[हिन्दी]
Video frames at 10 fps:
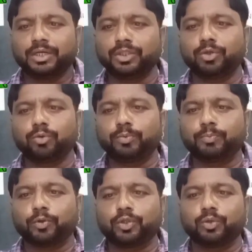हिंदी
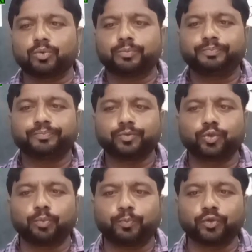रूपी पौधे को
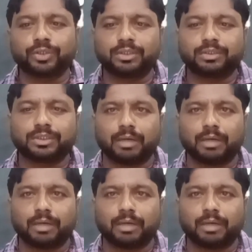जो पोषण